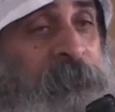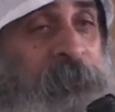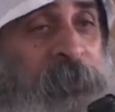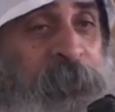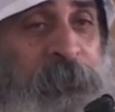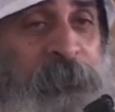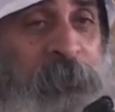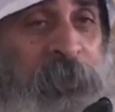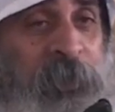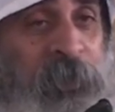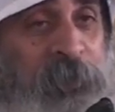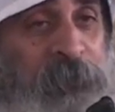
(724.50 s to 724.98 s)

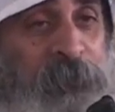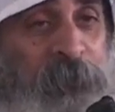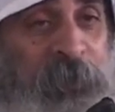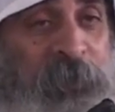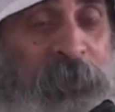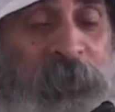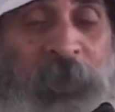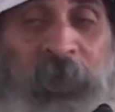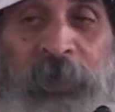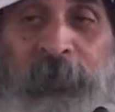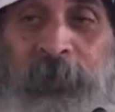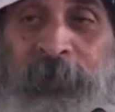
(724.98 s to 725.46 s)
مش
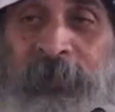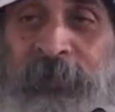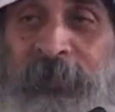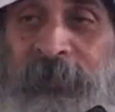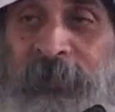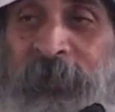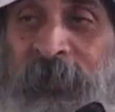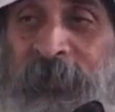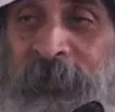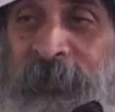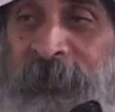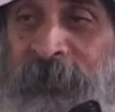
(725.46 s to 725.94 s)
ملخبط
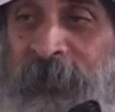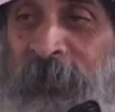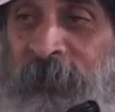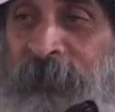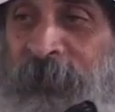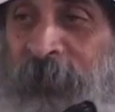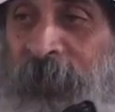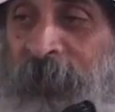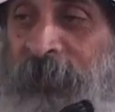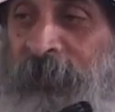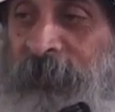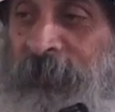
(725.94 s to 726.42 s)
النهاردة
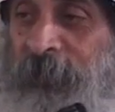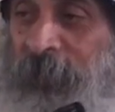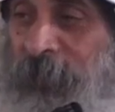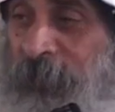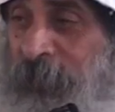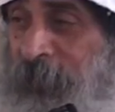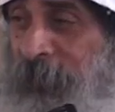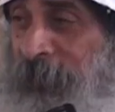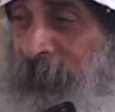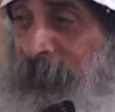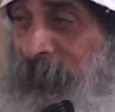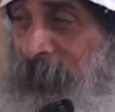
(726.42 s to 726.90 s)
في
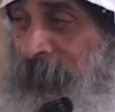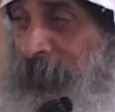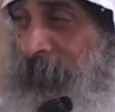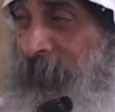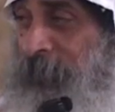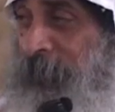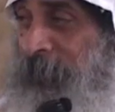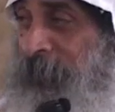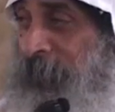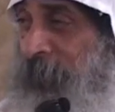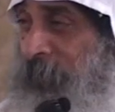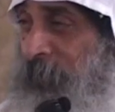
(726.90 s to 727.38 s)
القصة
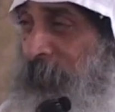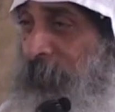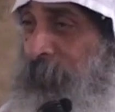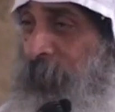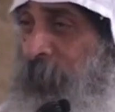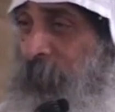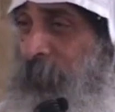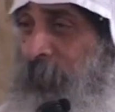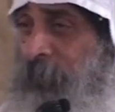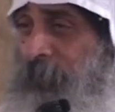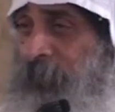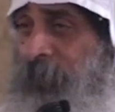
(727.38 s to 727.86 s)
دي بالذات
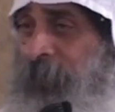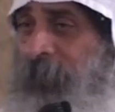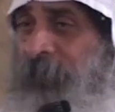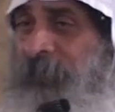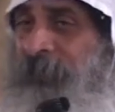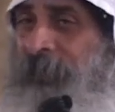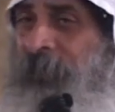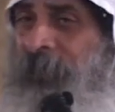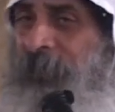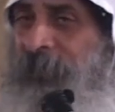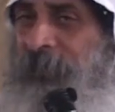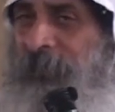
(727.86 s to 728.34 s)
والموقف ده
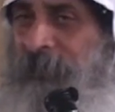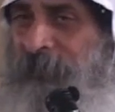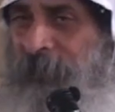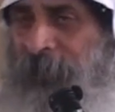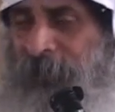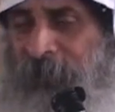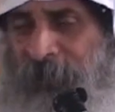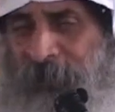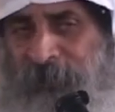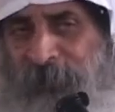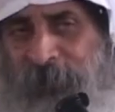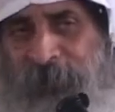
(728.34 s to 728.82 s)

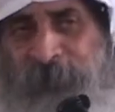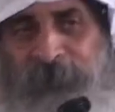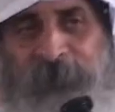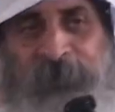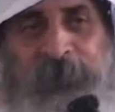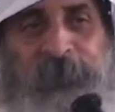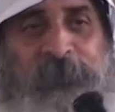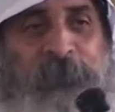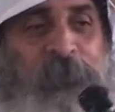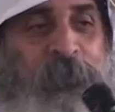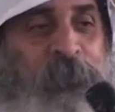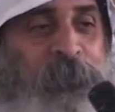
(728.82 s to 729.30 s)
إيمانك مش
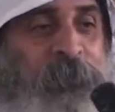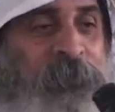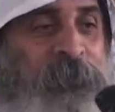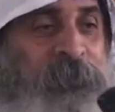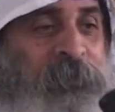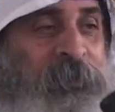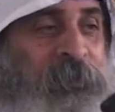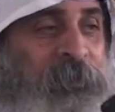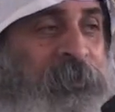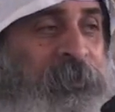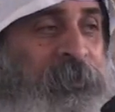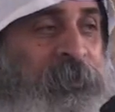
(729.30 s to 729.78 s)
مظبوط
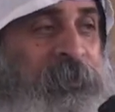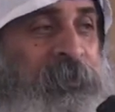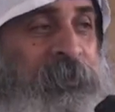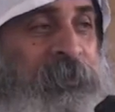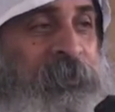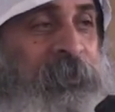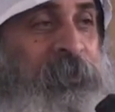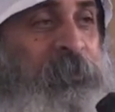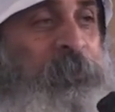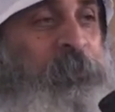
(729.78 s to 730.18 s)
لو